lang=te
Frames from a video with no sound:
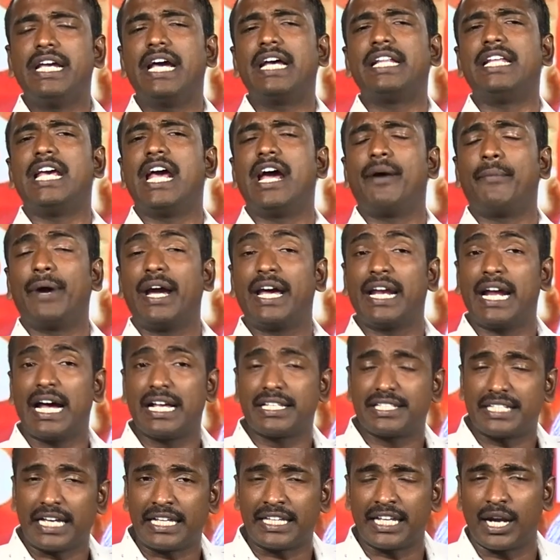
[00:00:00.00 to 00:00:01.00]
ఏది ఏమైనా
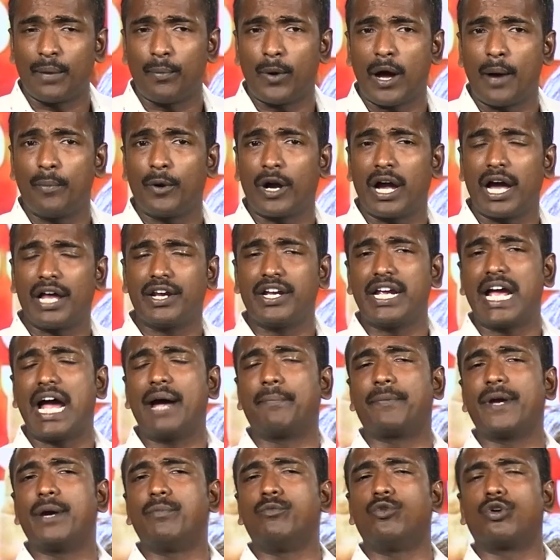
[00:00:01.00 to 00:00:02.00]
చంద్రబాబు గారు
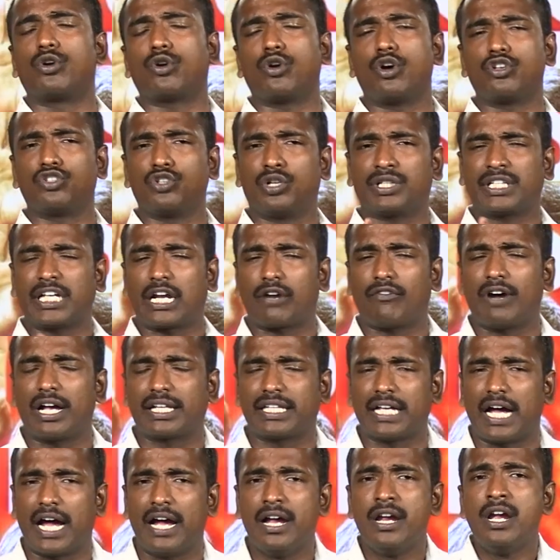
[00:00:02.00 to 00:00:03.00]
యాభై రోజుల
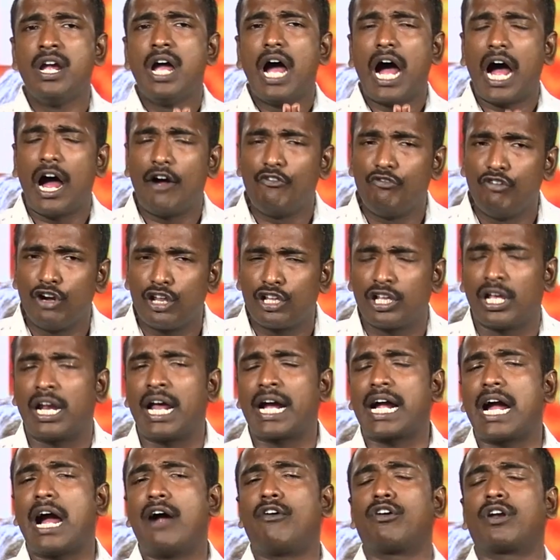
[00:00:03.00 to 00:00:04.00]
తర్వాత ఆ విడుదల
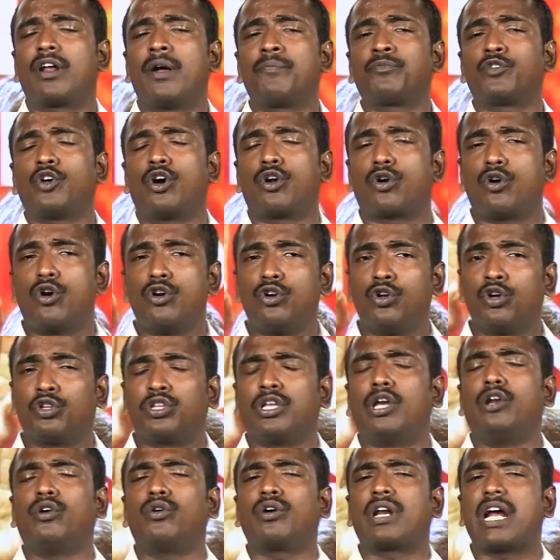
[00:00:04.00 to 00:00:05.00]
కావడంతో రెండు
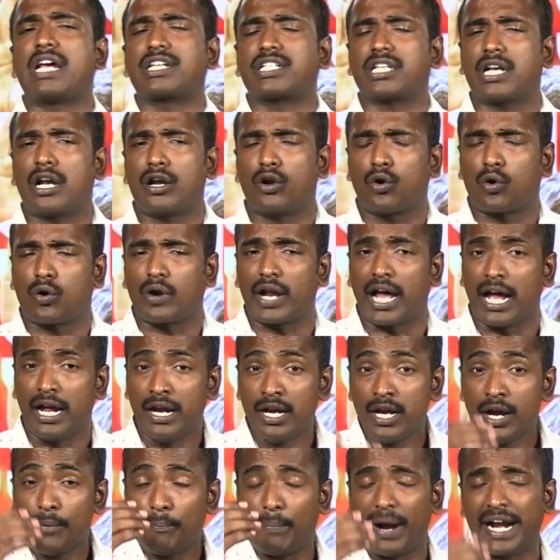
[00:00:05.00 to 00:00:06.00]
తెలుగు రాష్ట్రాల్లో కూడా
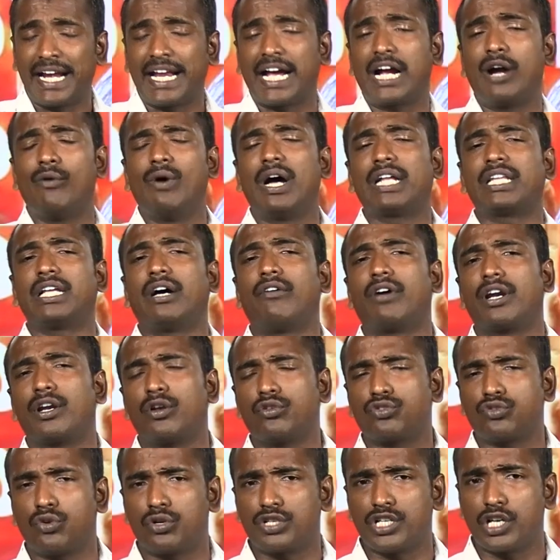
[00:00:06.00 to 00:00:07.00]
పండగ
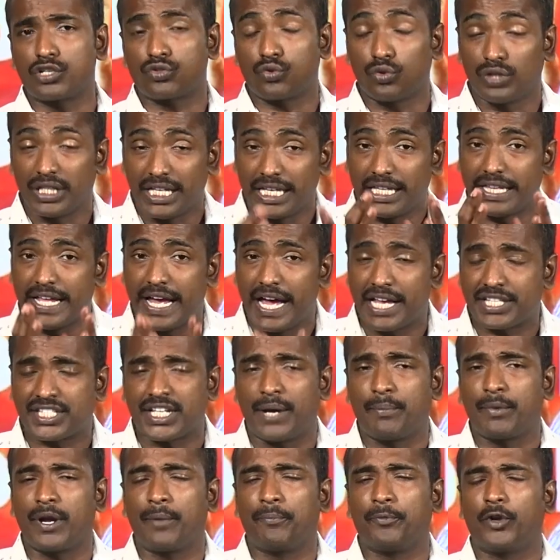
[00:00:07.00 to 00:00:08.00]
వాతావరణం చోటు చేసుకుంది ఇదే
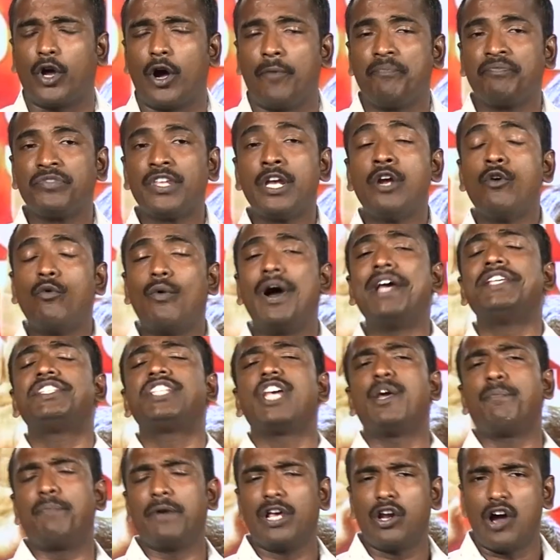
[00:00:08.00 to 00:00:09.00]
సమయంలో
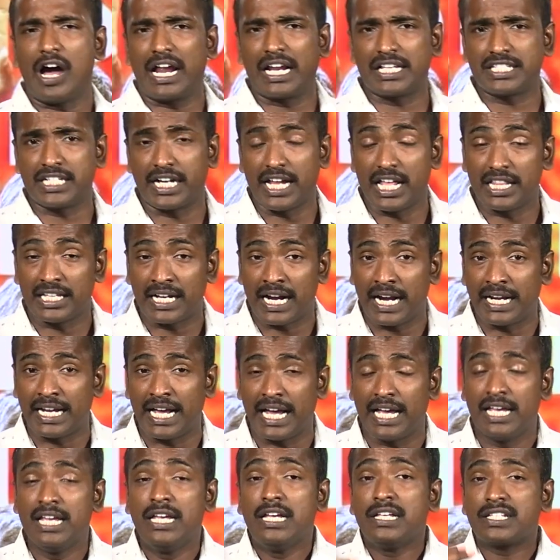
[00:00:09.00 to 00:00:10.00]
వైసీపీలో అలజడి ఎందుకంటే
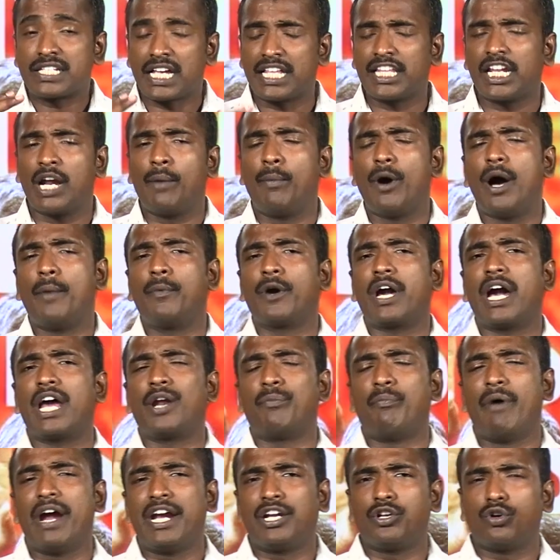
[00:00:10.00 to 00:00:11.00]
చంద్రబాబు
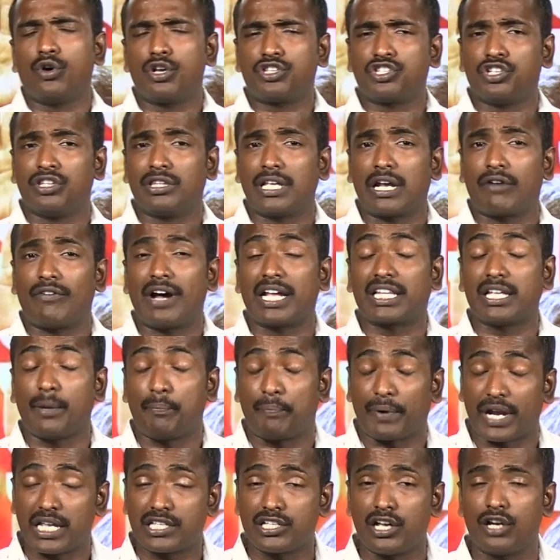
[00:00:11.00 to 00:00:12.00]
గారు బయటకు వచ్చిన తర్వాత
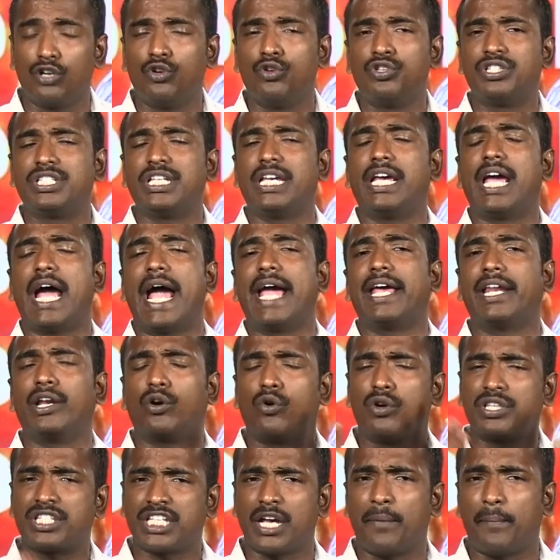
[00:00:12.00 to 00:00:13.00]
ప్రజల నుంచి
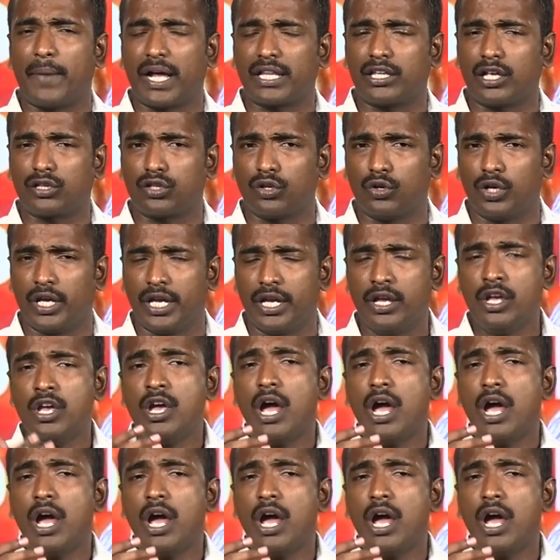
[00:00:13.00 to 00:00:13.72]
ఆయనకు వచ్చే మద్దతుని